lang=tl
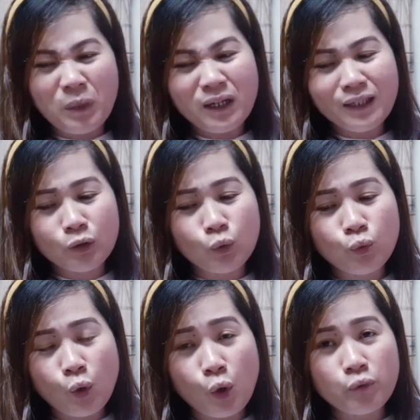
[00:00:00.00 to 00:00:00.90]
Pag
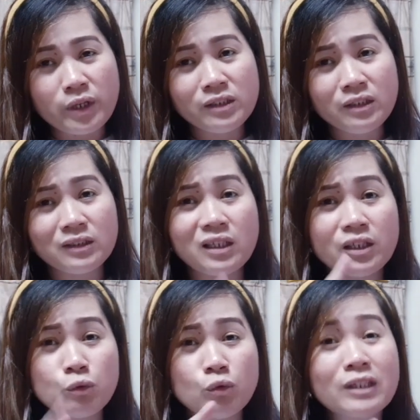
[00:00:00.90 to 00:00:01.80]
itong orange at saka
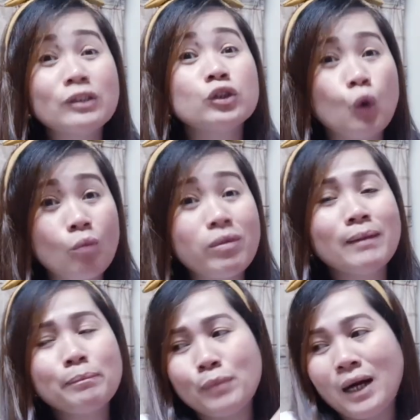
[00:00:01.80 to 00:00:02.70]
yung green,
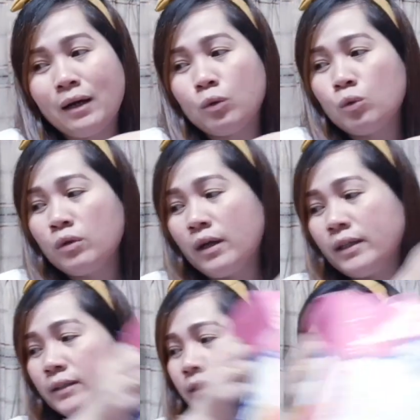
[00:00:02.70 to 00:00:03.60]
sobrang baho,
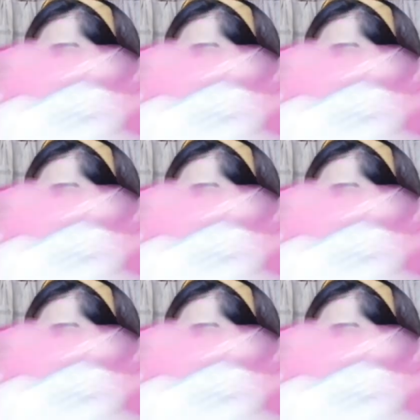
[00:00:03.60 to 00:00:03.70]
guys.